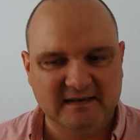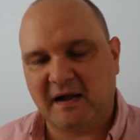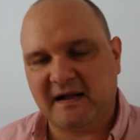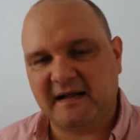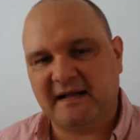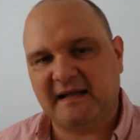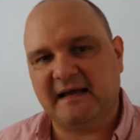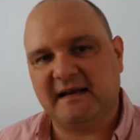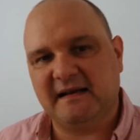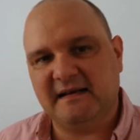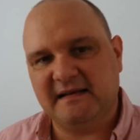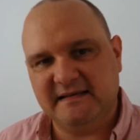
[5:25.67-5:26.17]
Pan
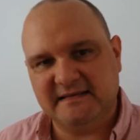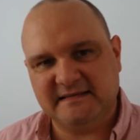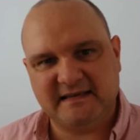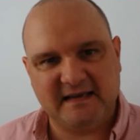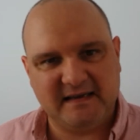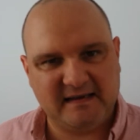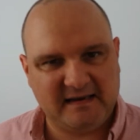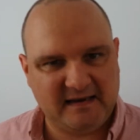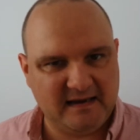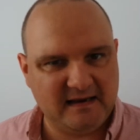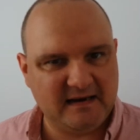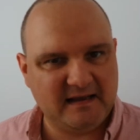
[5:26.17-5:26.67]
Karliński
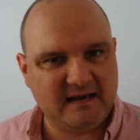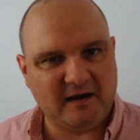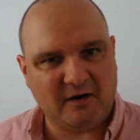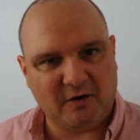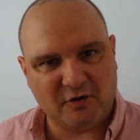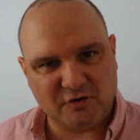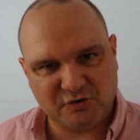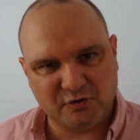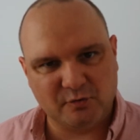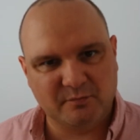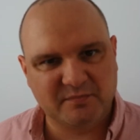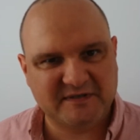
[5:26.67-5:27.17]
i kilka
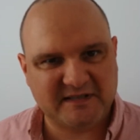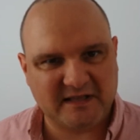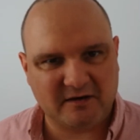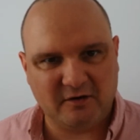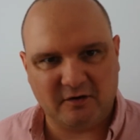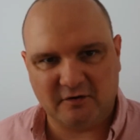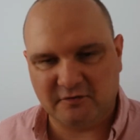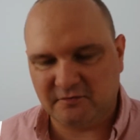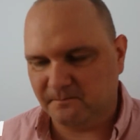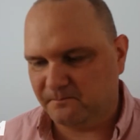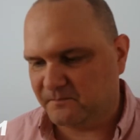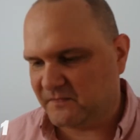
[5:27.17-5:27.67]
osób z
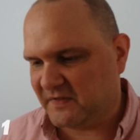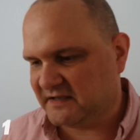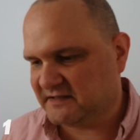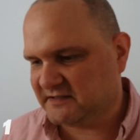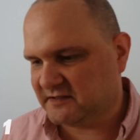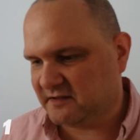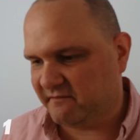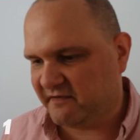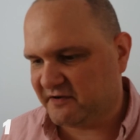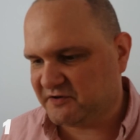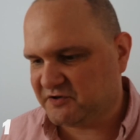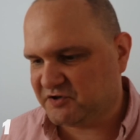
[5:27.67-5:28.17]
tego
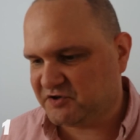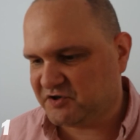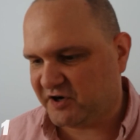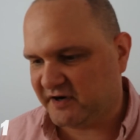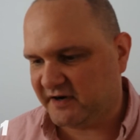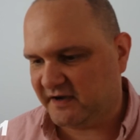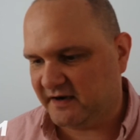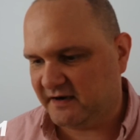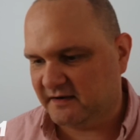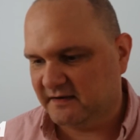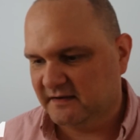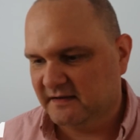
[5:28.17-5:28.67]

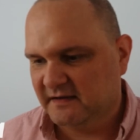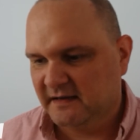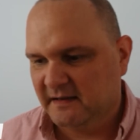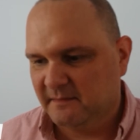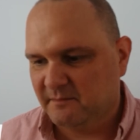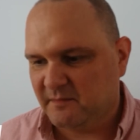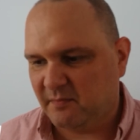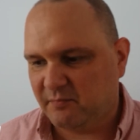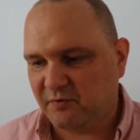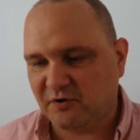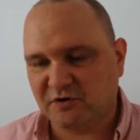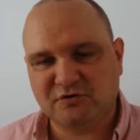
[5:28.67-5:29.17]
stowarzyszenia
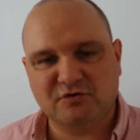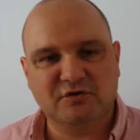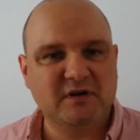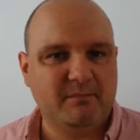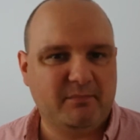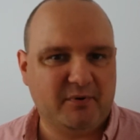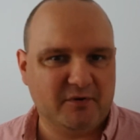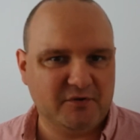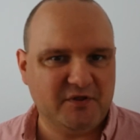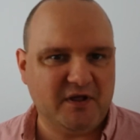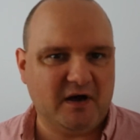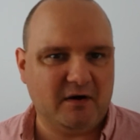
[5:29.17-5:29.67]
po prostu nie
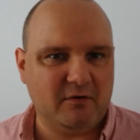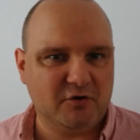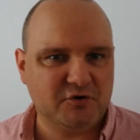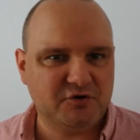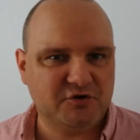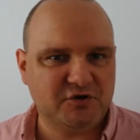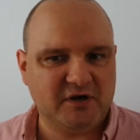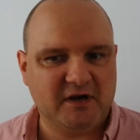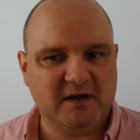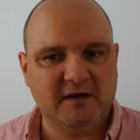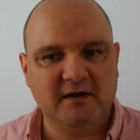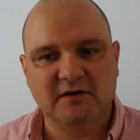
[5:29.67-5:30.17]
poddało
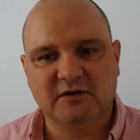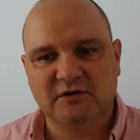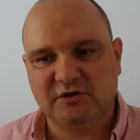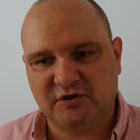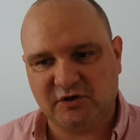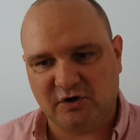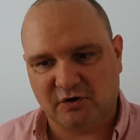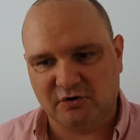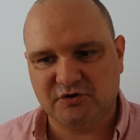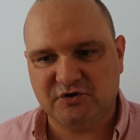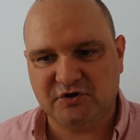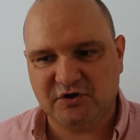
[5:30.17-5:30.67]
się,
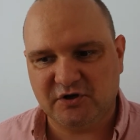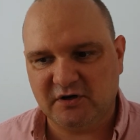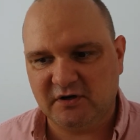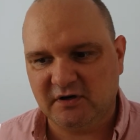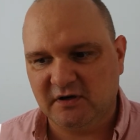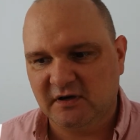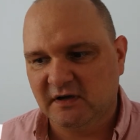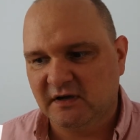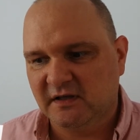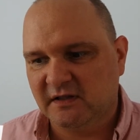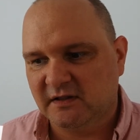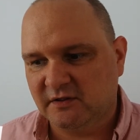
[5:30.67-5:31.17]

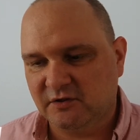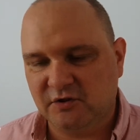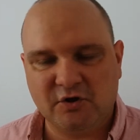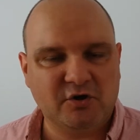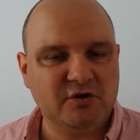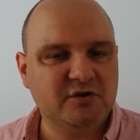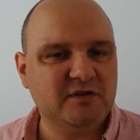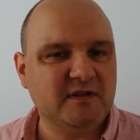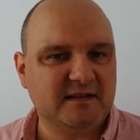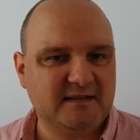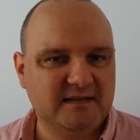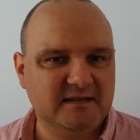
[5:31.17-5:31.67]
chodzi,
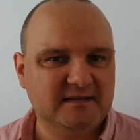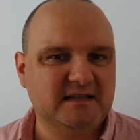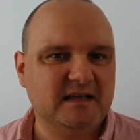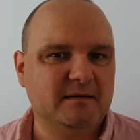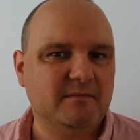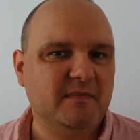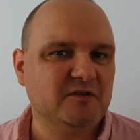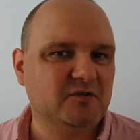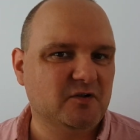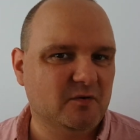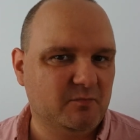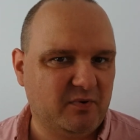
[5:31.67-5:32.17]
no i na ten
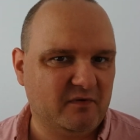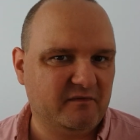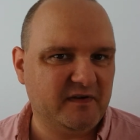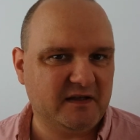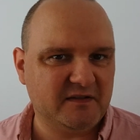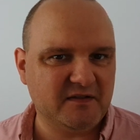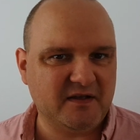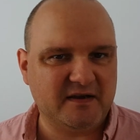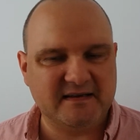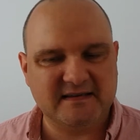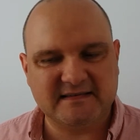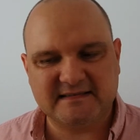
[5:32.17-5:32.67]
temat opowiada.